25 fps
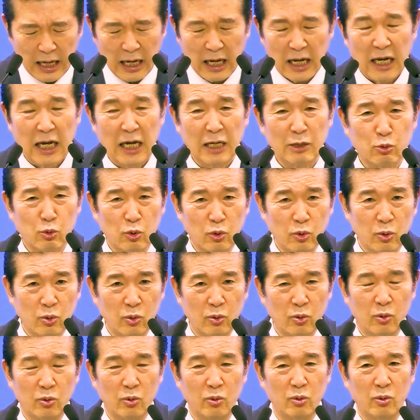
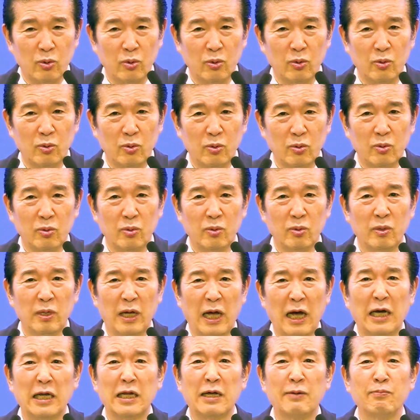하도
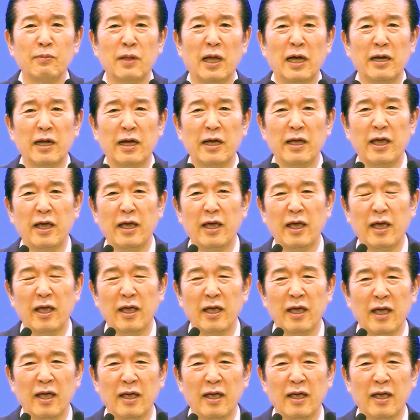아랍 나라에